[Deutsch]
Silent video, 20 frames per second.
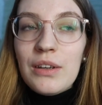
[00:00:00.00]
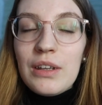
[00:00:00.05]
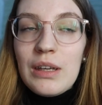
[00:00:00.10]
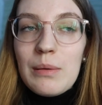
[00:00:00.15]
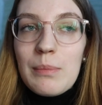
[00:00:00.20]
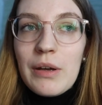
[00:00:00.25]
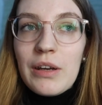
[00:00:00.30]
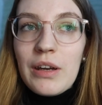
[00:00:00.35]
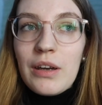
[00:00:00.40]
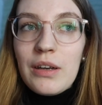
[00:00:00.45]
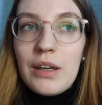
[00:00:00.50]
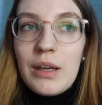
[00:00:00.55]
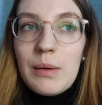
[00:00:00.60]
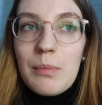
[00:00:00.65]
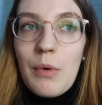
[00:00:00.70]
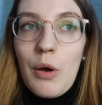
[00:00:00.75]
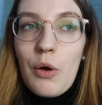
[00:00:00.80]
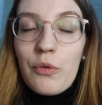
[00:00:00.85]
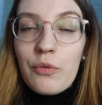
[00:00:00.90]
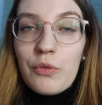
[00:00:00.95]
die man dann
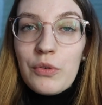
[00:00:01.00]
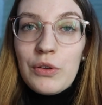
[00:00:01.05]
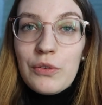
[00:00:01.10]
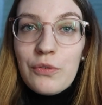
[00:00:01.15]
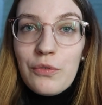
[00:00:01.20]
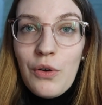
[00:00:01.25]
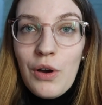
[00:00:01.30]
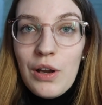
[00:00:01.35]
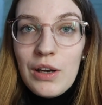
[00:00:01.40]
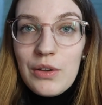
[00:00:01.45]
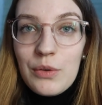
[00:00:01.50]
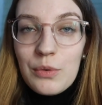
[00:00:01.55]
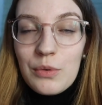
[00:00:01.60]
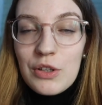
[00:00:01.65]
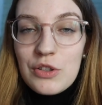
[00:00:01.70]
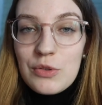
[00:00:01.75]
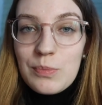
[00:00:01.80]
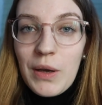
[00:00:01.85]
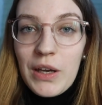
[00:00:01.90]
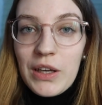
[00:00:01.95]
eben auch für die Vorlesung
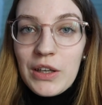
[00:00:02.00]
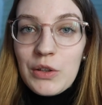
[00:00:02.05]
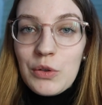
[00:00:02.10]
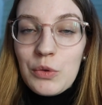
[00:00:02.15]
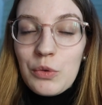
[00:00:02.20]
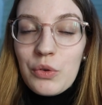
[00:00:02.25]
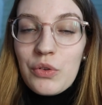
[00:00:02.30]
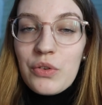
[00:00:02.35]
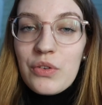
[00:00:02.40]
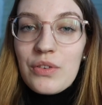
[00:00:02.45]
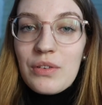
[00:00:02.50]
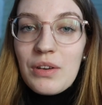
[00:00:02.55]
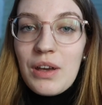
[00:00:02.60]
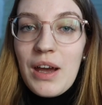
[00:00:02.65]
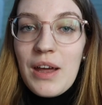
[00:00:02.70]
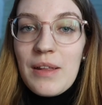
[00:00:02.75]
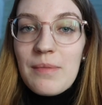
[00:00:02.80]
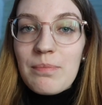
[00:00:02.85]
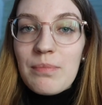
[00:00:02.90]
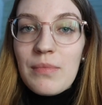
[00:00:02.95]
entsprechend nutzen
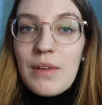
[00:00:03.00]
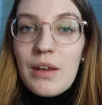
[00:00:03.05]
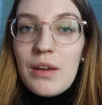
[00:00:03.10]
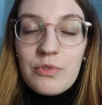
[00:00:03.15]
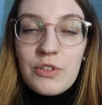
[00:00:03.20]
kann.